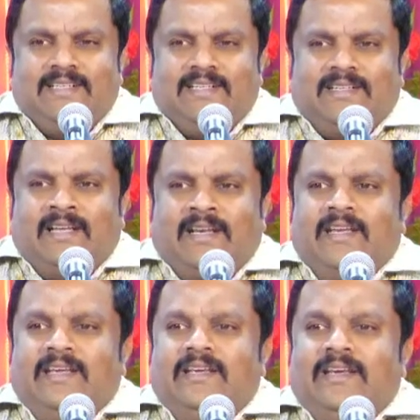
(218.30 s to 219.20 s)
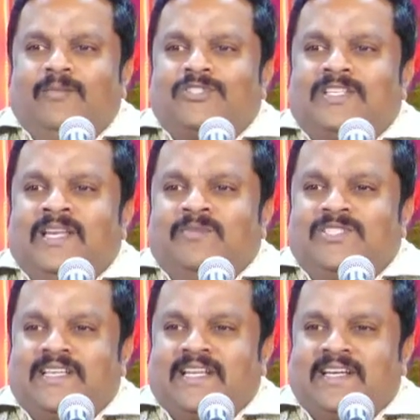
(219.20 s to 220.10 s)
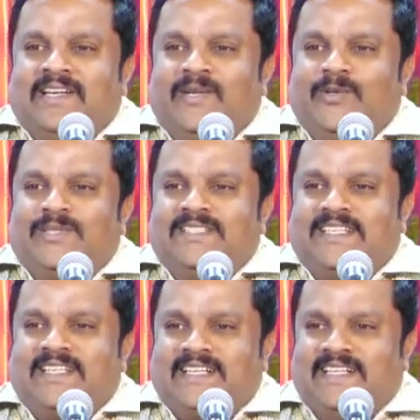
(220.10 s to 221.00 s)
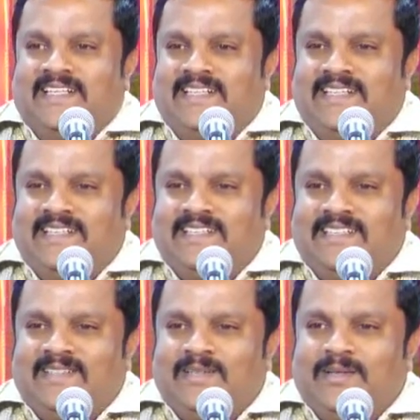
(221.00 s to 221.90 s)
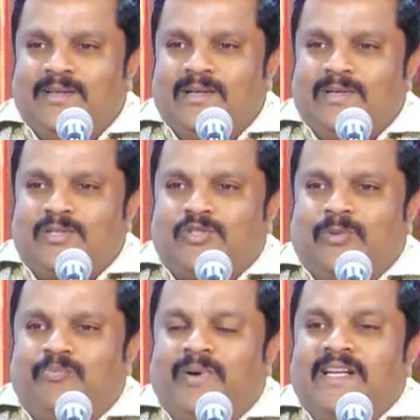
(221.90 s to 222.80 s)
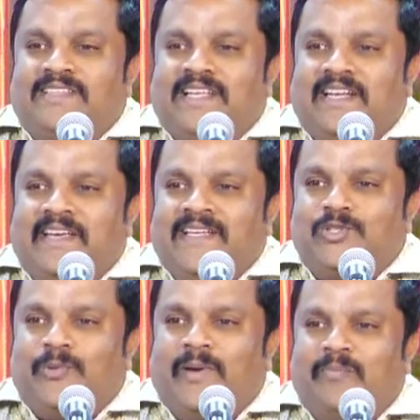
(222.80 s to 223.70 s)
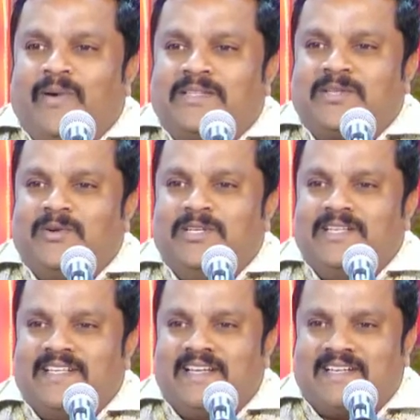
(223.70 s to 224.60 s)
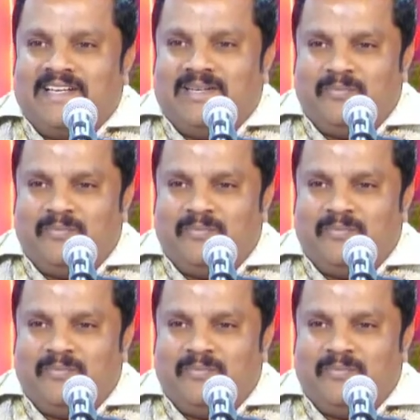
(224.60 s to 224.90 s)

நிறைய முஸ்லிம் ஜனங்கள் யூத ஜனங்கள் சொப்பனத்தில் இயேசுவை பார்த்து கொண்டு இருக்கிறார்களாம்